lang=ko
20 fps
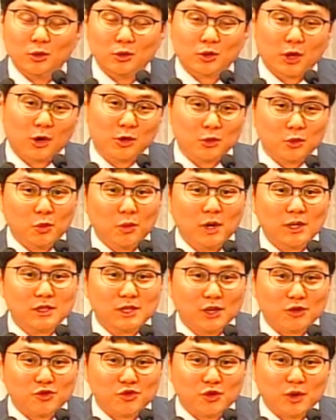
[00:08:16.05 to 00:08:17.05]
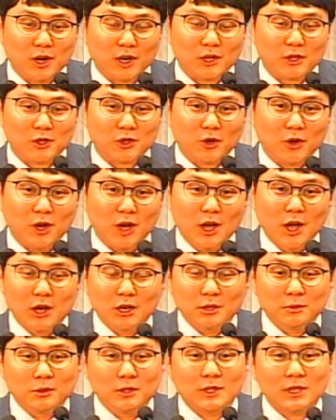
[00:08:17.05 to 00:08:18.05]
당연히 송아지가 중요하겠죠.
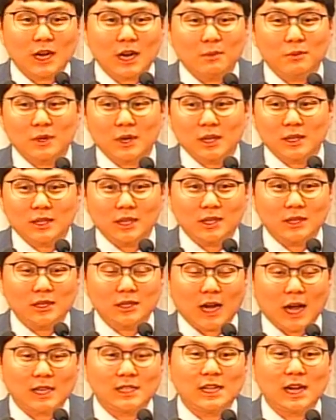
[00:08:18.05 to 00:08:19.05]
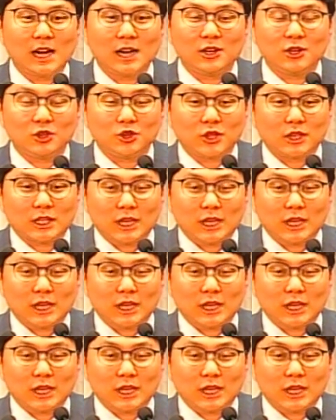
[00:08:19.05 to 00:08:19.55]
그럼 그 사람들한테는 가장